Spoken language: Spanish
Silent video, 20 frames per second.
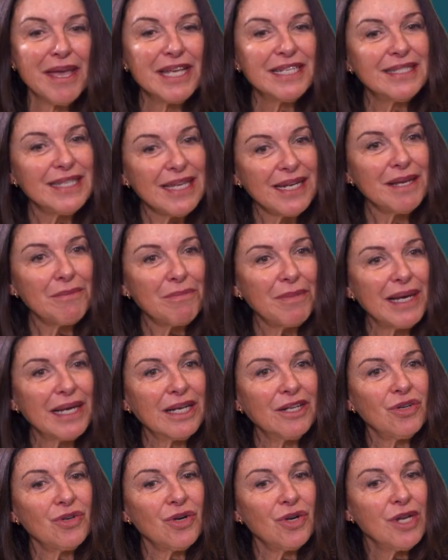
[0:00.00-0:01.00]
Sin
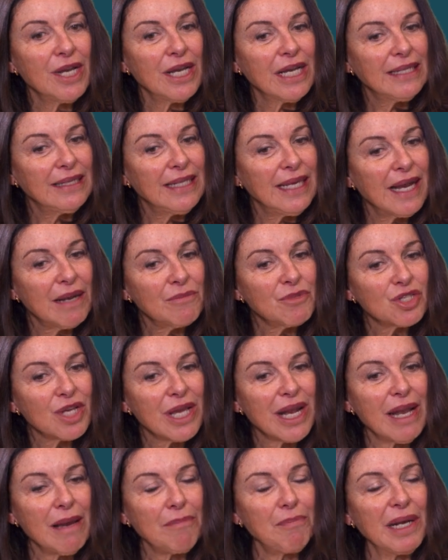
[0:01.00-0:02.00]
embargo, digamos que la